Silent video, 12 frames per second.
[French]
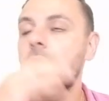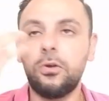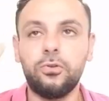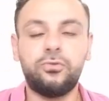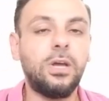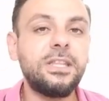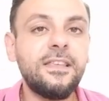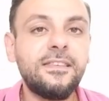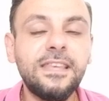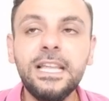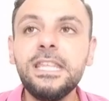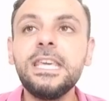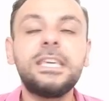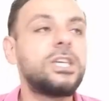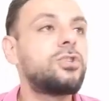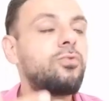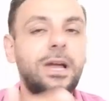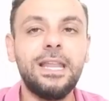Quand tu as des ailiers
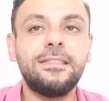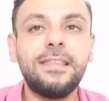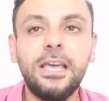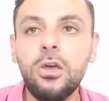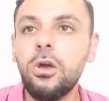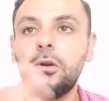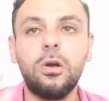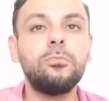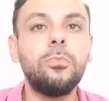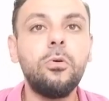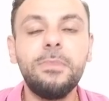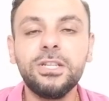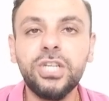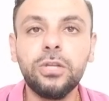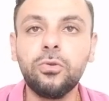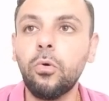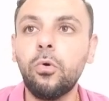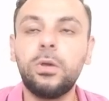qui jouent à l'intérieur comme Magic
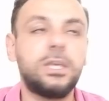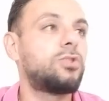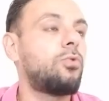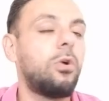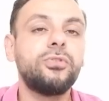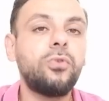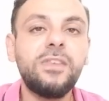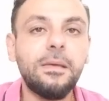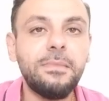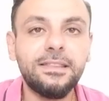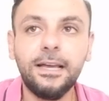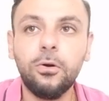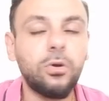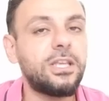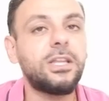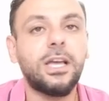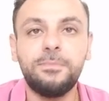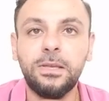Toko qui joue en deuxième attaquant
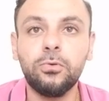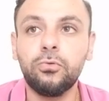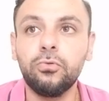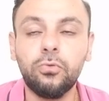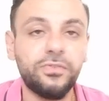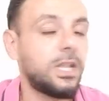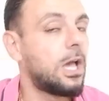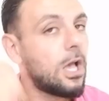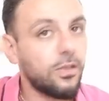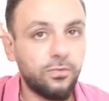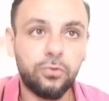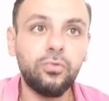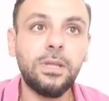qui ne respecte aucune consigne, soit tu